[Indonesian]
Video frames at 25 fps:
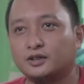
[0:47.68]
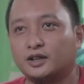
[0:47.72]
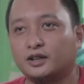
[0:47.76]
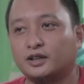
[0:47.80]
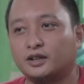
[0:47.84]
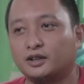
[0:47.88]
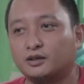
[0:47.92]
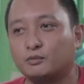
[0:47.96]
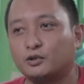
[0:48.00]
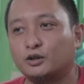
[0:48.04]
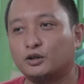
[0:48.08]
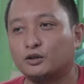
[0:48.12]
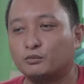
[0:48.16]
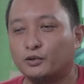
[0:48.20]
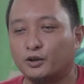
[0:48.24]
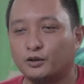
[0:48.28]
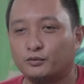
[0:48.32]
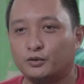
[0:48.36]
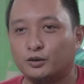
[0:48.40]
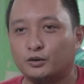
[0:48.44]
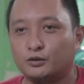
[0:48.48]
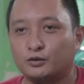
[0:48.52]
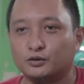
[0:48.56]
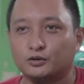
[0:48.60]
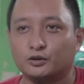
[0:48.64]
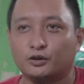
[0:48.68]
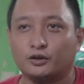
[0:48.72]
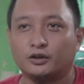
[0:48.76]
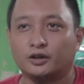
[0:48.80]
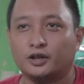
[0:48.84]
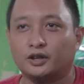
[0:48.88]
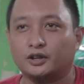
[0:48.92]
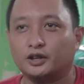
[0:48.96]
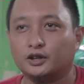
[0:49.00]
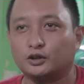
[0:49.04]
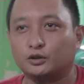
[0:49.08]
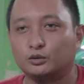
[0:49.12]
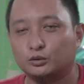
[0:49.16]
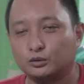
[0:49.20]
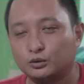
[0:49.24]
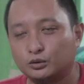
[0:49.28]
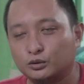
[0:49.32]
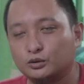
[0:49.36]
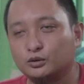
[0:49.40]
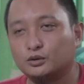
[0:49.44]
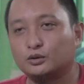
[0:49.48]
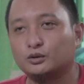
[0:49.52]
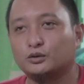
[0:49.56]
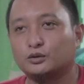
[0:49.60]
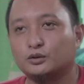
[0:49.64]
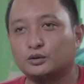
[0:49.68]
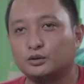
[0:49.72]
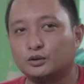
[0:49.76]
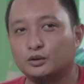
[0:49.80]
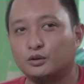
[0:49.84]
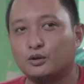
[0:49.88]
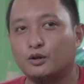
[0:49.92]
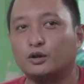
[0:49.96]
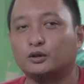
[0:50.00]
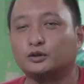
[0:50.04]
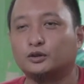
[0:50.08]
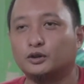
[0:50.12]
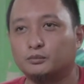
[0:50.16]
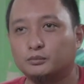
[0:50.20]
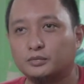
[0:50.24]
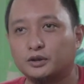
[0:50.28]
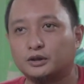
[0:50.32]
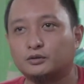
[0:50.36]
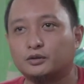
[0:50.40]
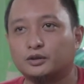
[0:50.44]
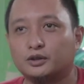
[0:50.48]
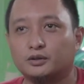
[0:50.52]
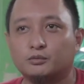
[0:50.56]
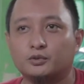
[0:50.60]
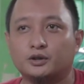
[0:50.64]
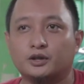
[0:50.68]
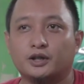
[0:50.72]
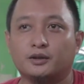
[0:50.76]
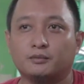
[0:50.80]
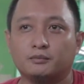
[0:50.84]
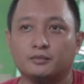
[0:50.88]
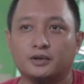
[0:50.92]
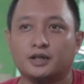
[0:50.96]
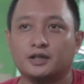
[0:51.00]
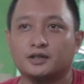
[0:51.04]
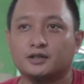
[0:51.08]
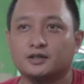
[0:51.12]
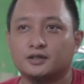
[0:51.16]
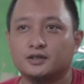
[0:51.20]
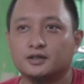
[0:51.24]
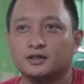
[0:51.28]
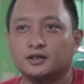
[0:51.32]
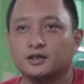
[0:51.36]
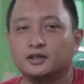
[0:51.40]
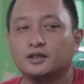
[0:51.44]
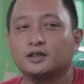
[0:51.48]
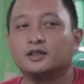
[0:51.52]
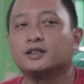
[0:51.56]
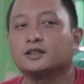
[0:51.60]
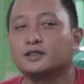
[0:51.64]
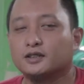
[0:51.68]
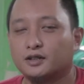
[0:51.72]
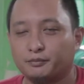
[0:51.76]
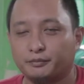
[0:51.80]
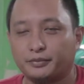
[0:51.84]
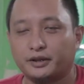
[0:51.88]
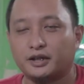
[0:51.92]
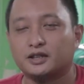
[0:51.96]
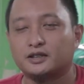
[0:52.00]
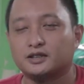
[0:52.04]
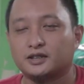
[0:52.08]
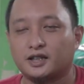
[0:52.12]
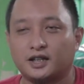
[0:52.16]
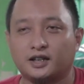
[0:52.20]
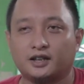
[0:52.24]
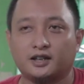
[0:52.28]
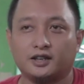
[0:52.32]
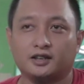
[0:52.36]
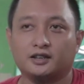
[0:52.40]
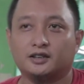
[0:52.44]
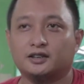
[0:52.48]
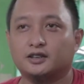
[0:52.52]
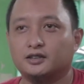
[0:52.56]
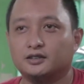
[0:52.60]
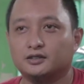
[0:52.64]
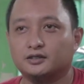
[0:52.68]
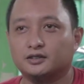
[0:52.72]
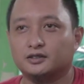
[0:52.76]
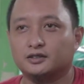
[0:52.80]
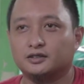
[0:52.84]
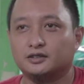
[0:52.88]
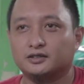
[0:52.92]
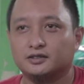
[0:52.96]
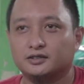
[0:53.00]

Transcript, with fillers: akhirnya baru mulai fokus online itu Oktober 2016 sampailah sekarang gitu